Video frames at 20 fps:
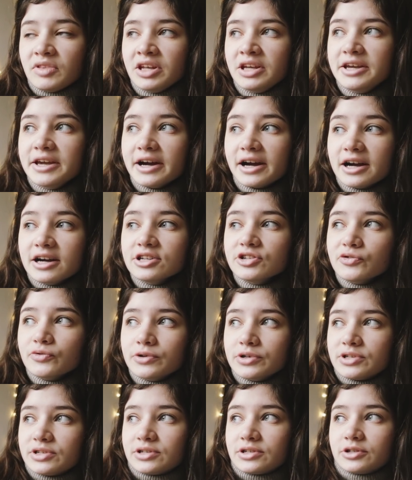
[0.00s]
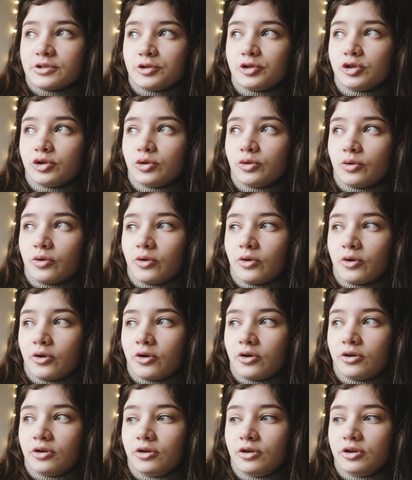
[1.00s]
И оказывается,
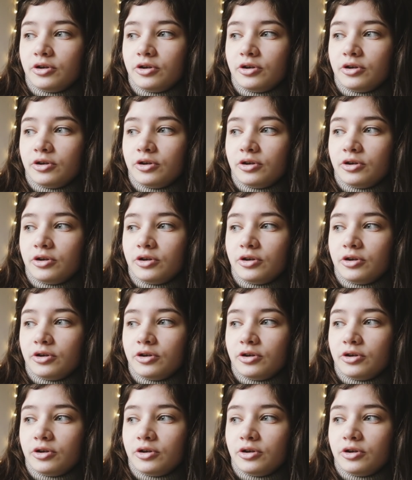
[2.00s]
что